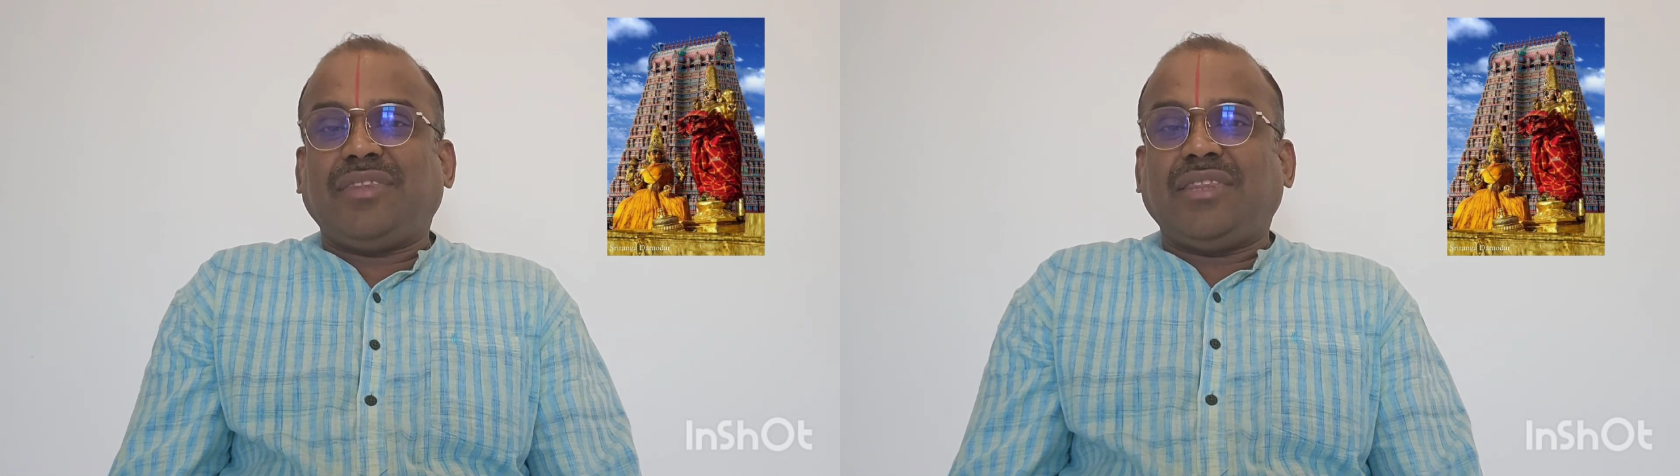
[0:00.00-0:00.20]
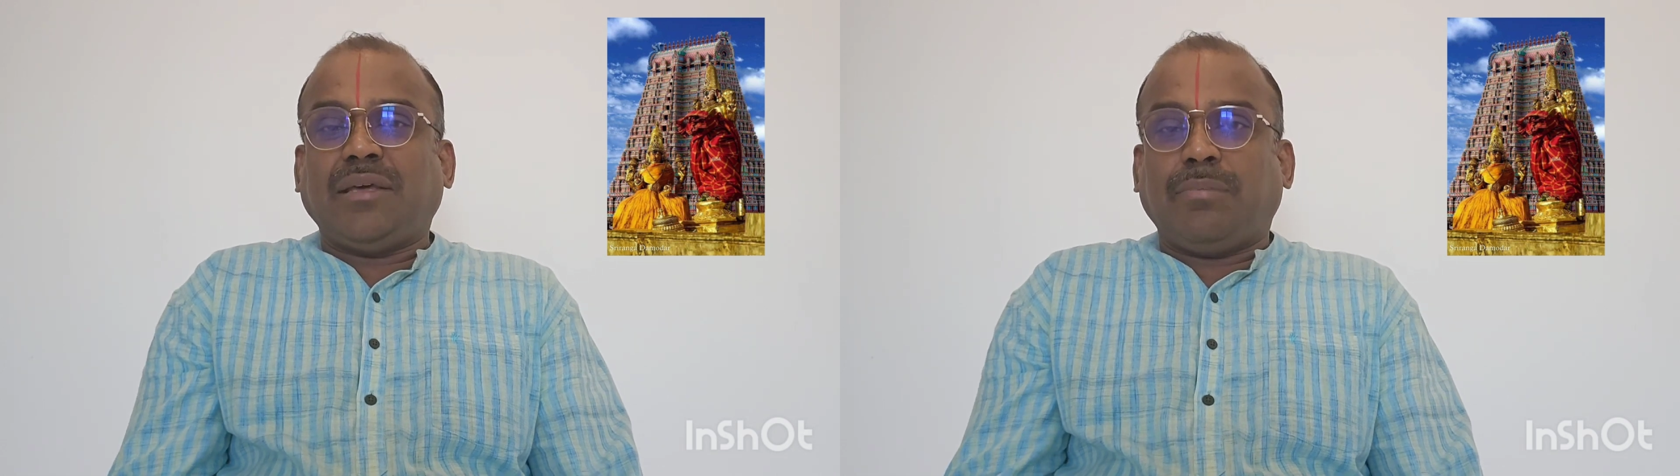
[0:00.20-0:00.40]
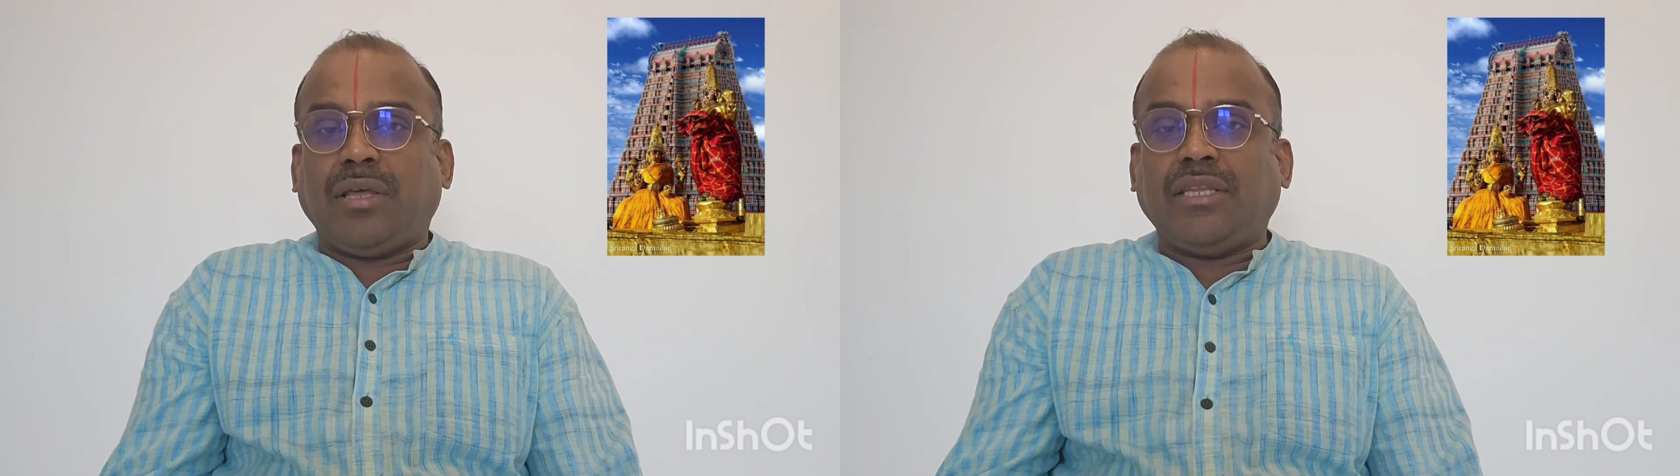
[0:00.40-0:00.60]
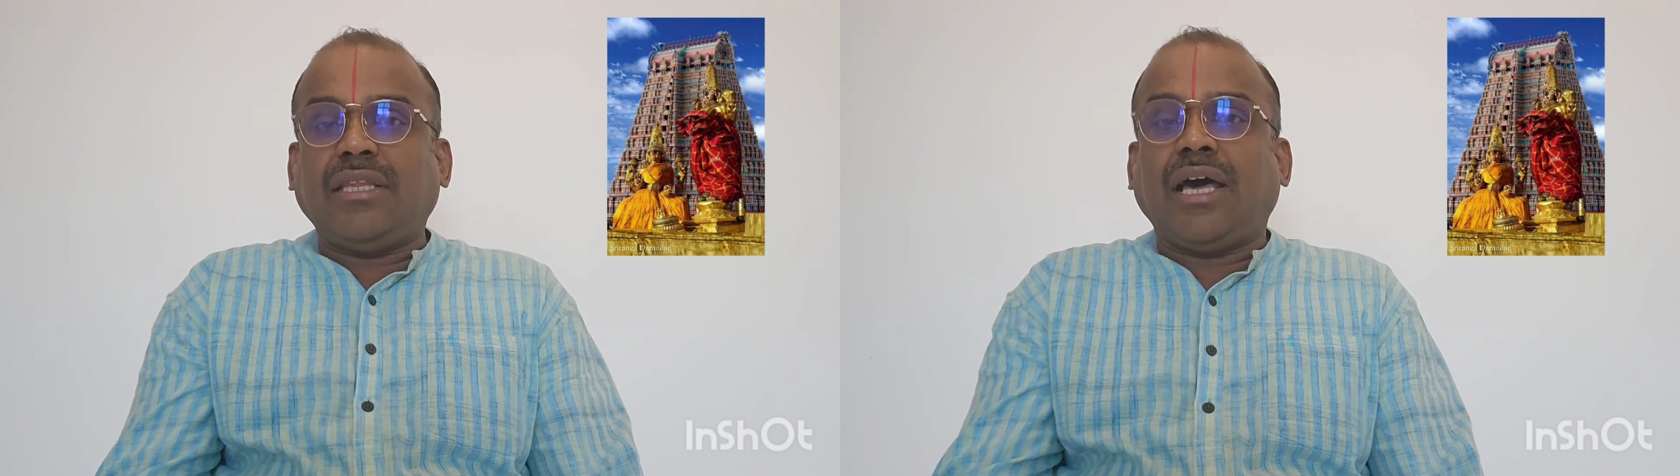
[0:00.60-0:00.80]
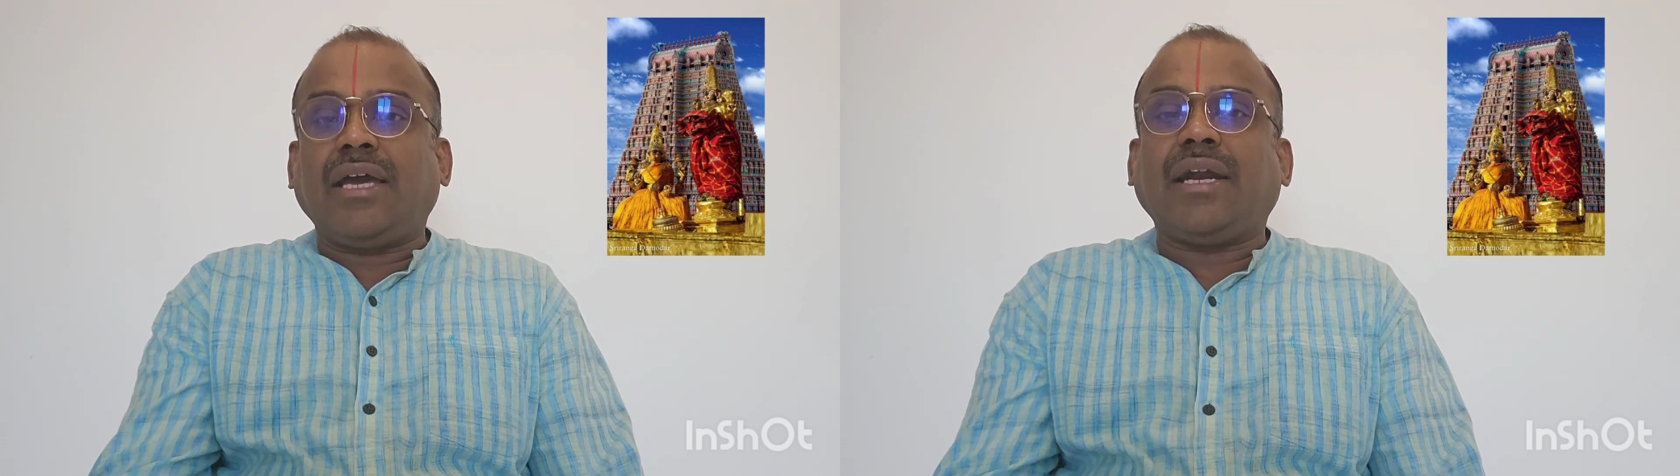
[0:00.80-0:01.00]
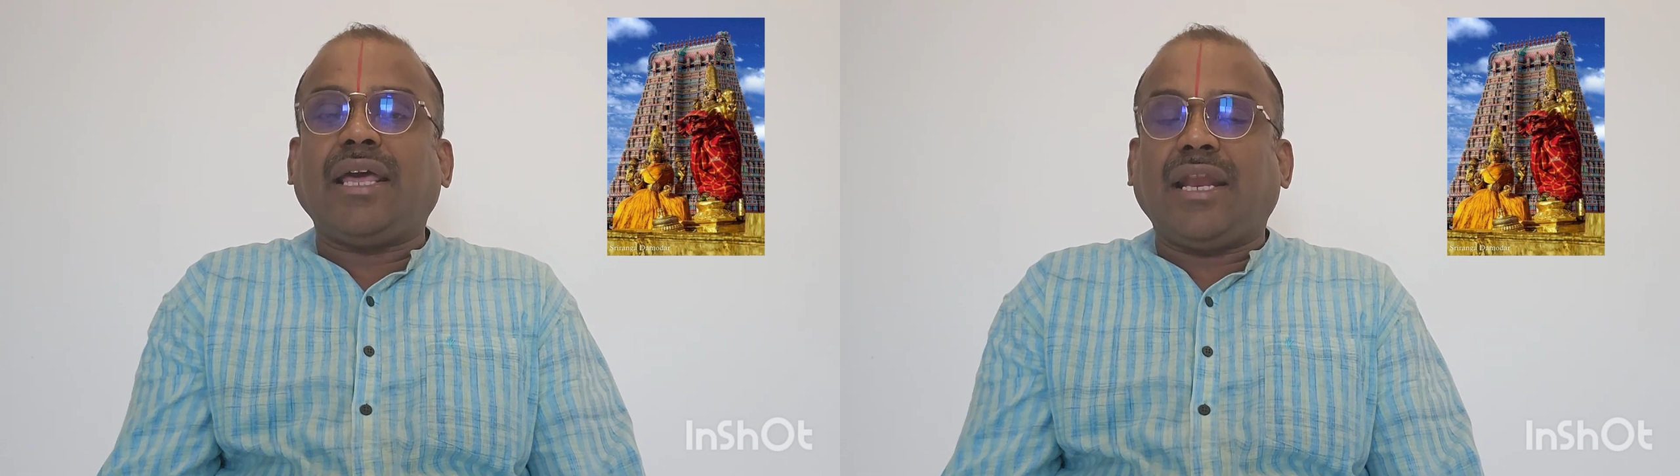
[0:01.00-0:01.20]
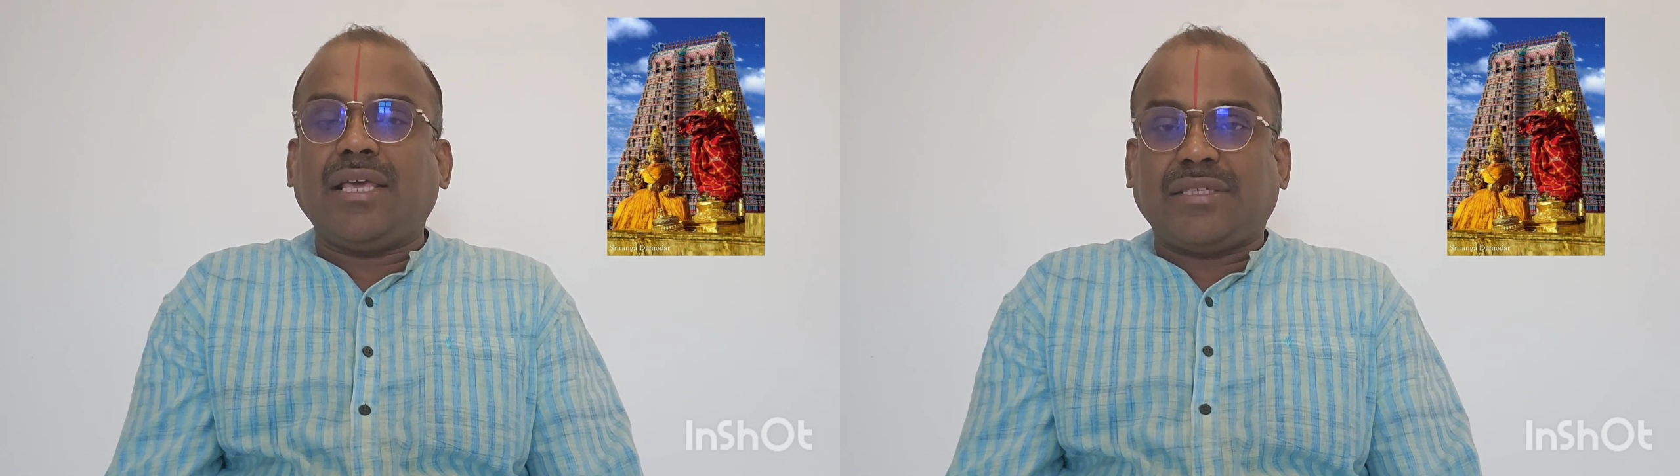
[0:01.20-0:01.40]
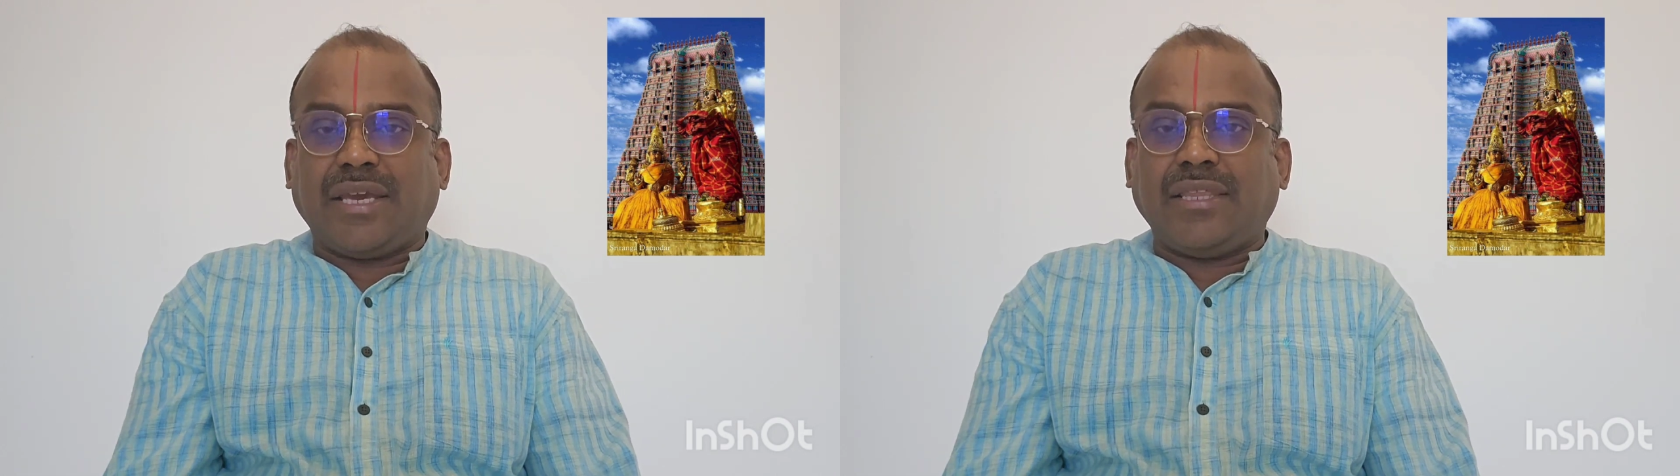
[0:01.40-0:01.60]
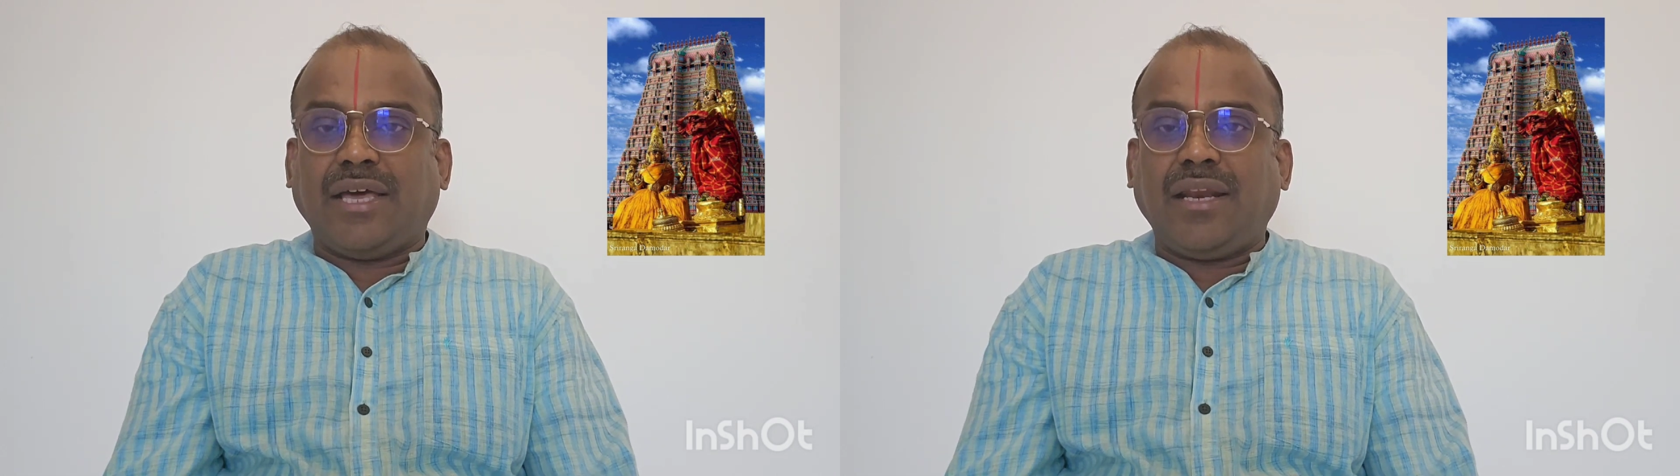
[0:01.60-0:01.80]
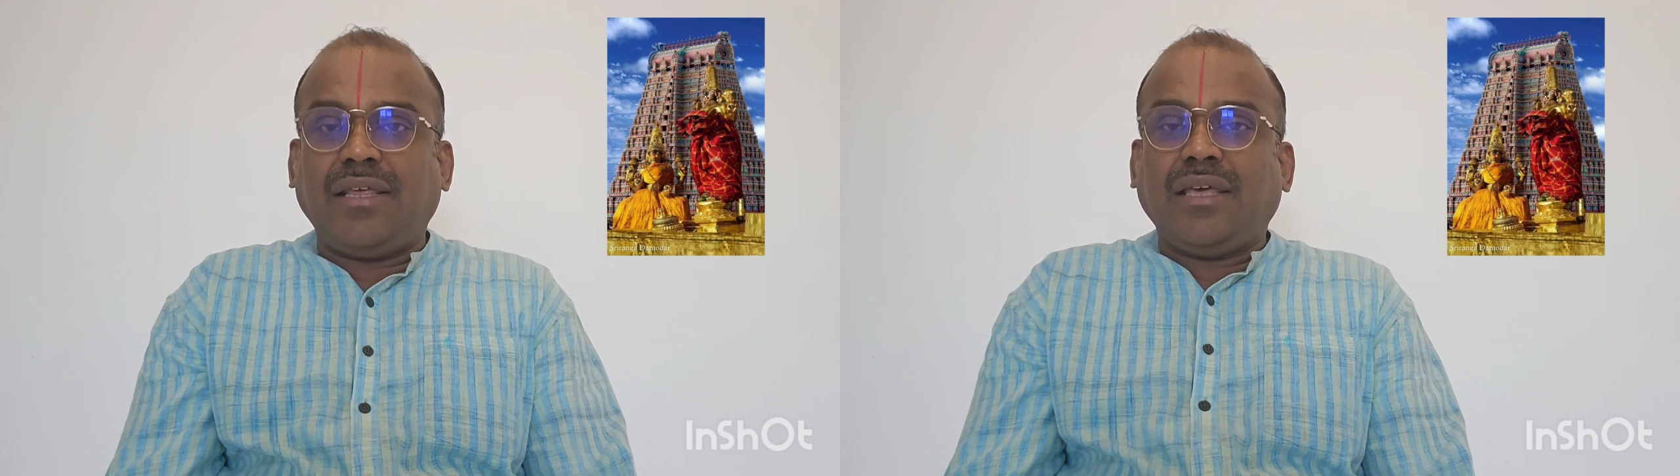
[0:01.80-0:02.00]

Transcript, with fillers: இந்த ப இந்த தானங்கள் எல்லாம் செய்தால்